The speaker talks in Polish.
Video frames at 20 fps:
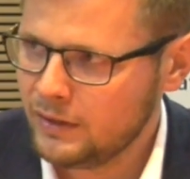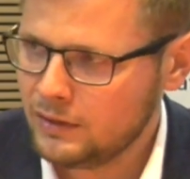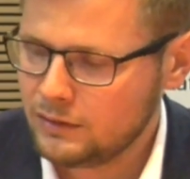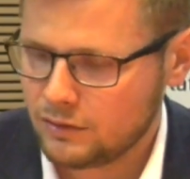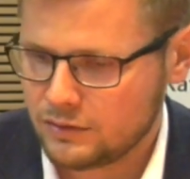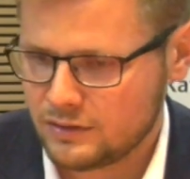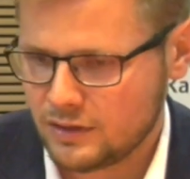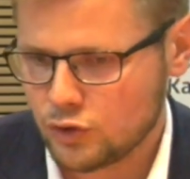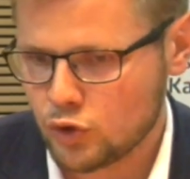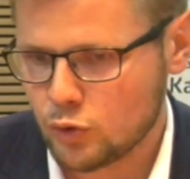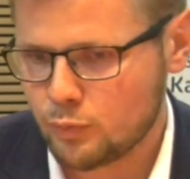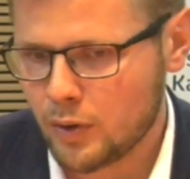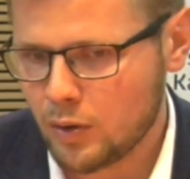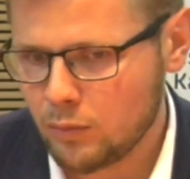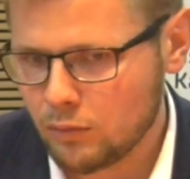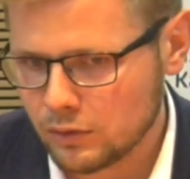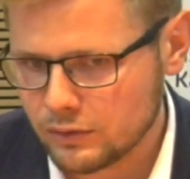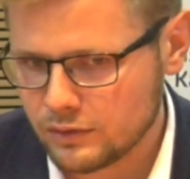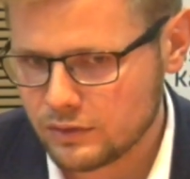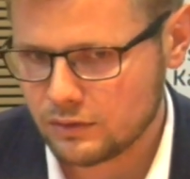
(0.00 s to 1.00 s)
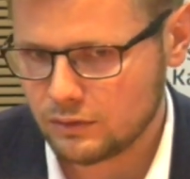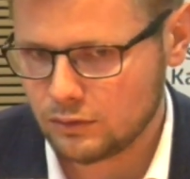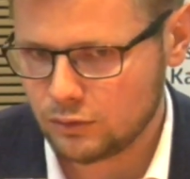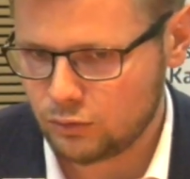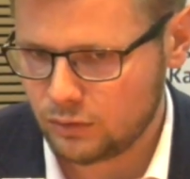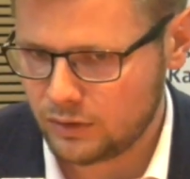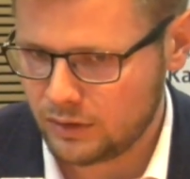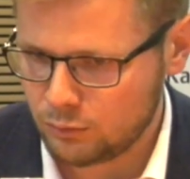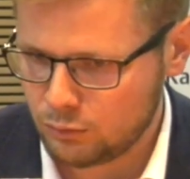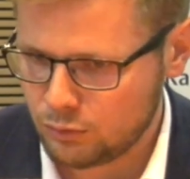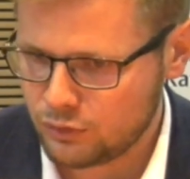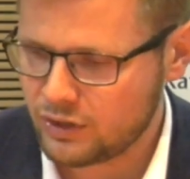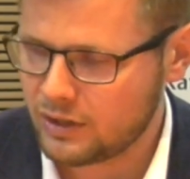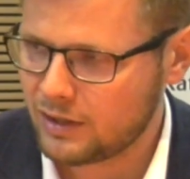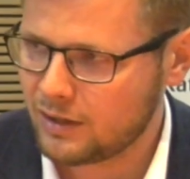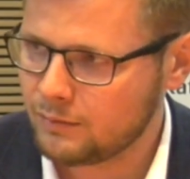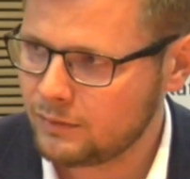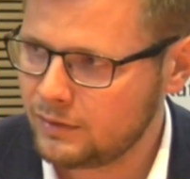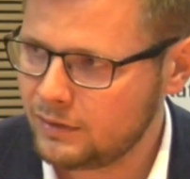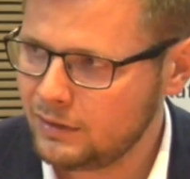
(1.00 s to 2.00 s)
To znaczy pomoc, której
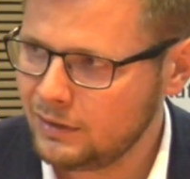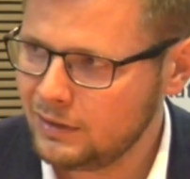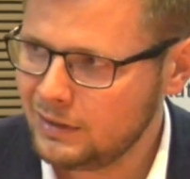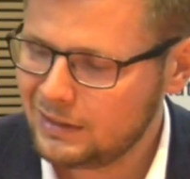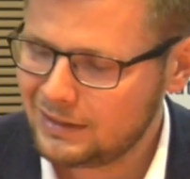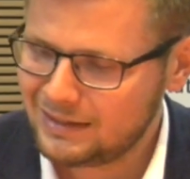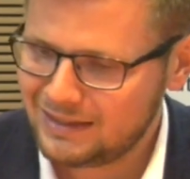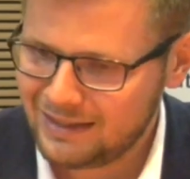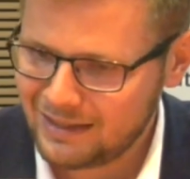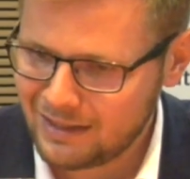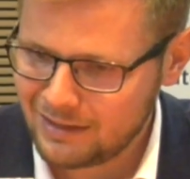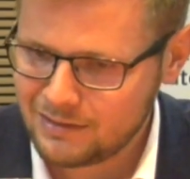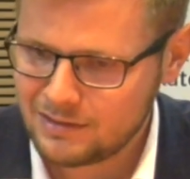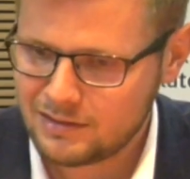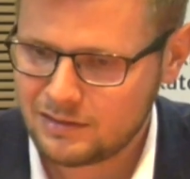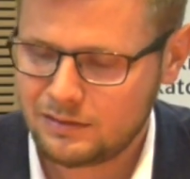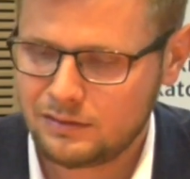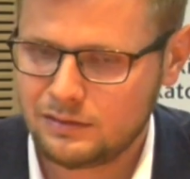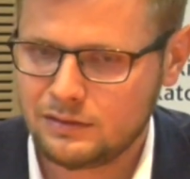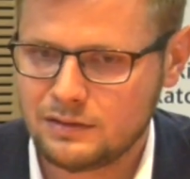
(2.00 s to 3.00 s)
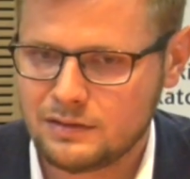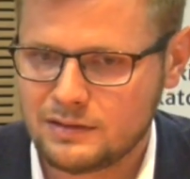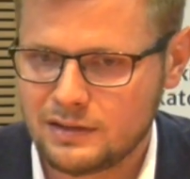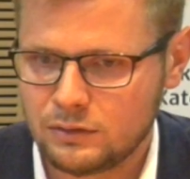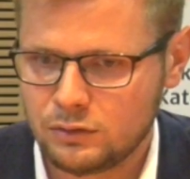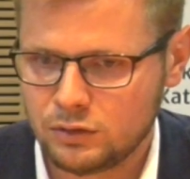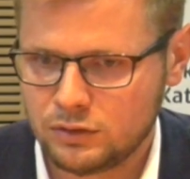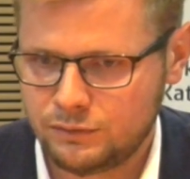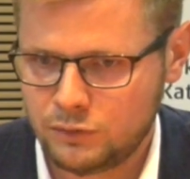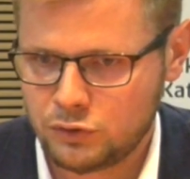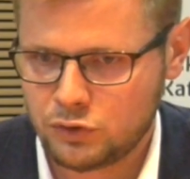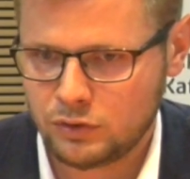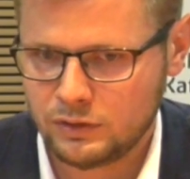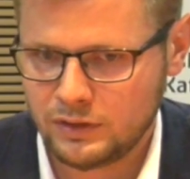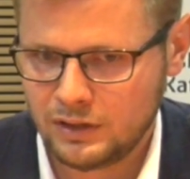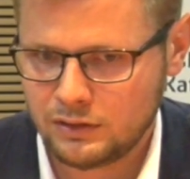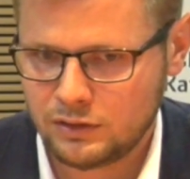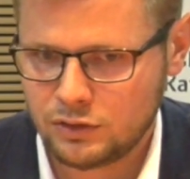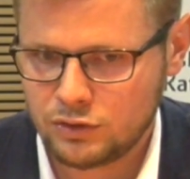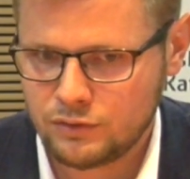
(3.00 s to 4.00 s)
udzielamy, jest
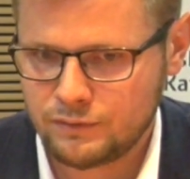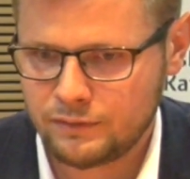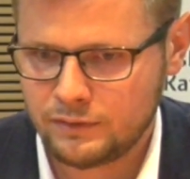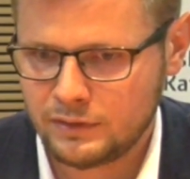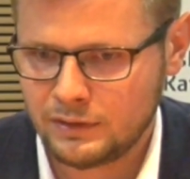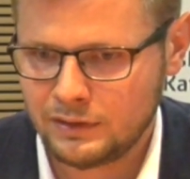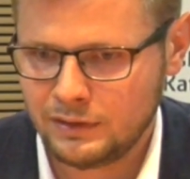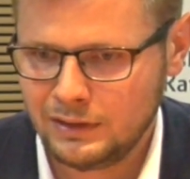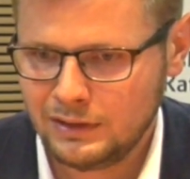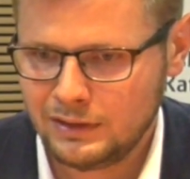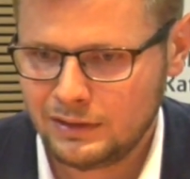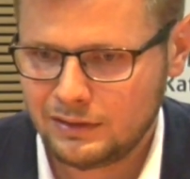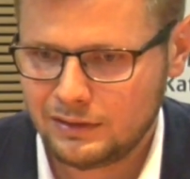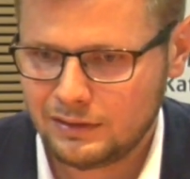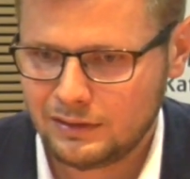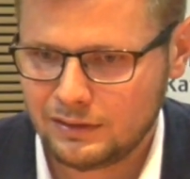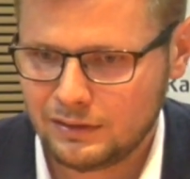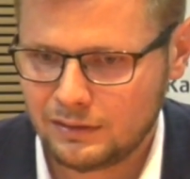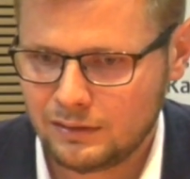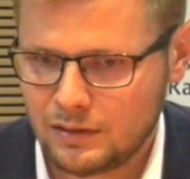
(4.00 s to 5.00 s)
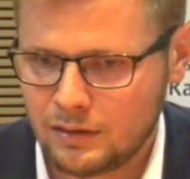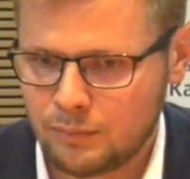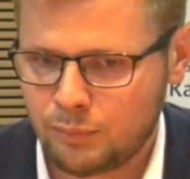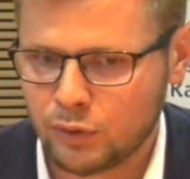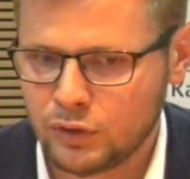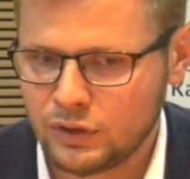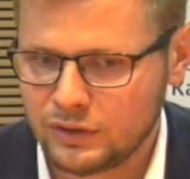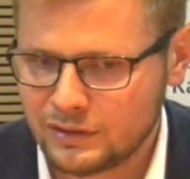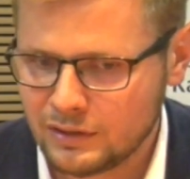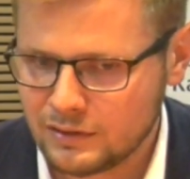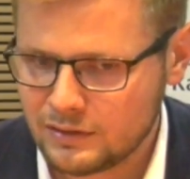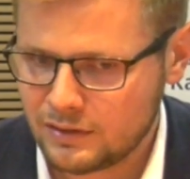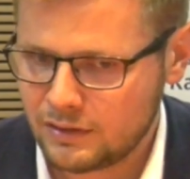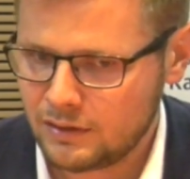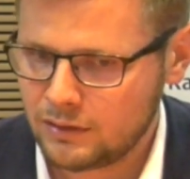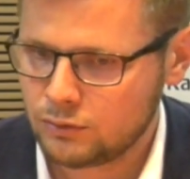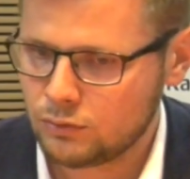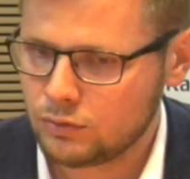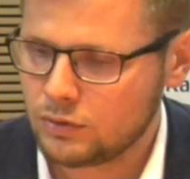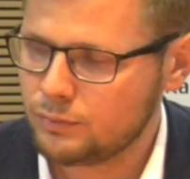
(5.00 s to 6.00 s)
zakotwiczona też w
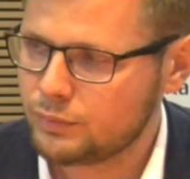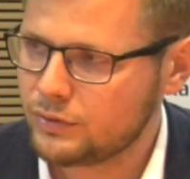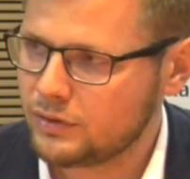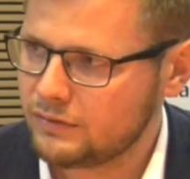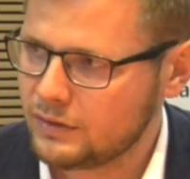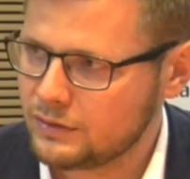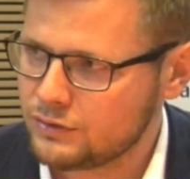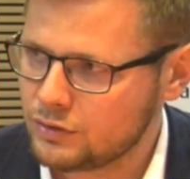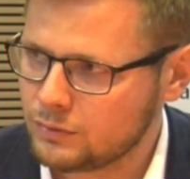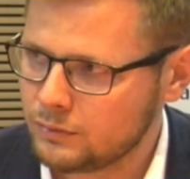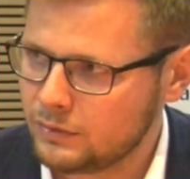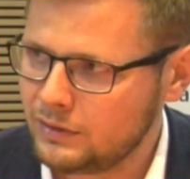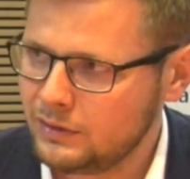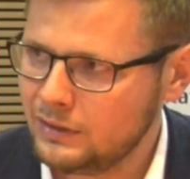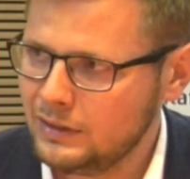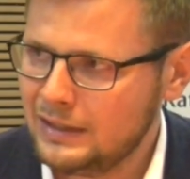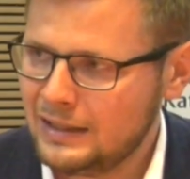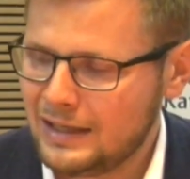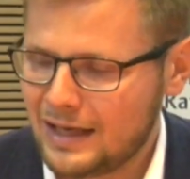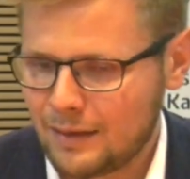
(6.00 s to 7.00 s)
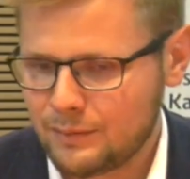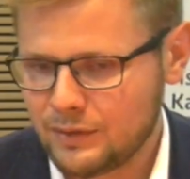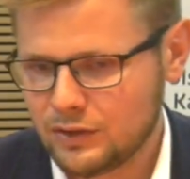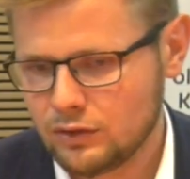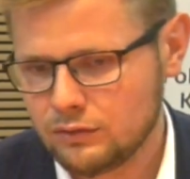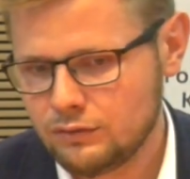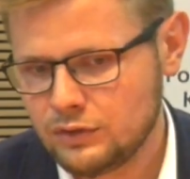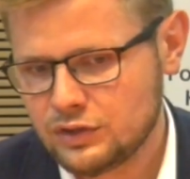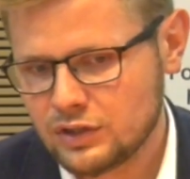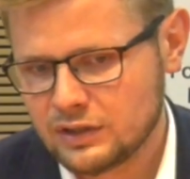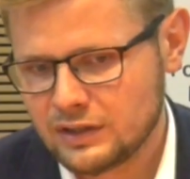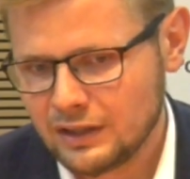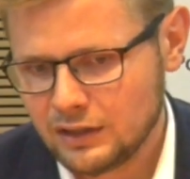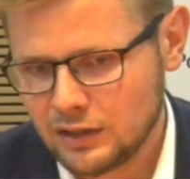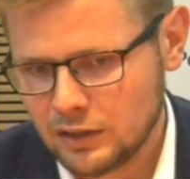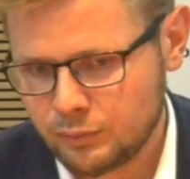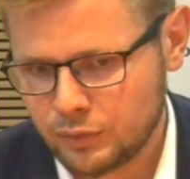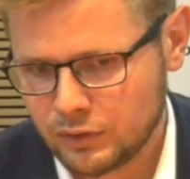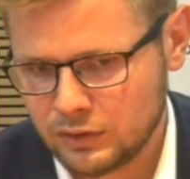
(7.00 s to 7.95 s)
polityce, którą prowadzimy, a mianowicie takiej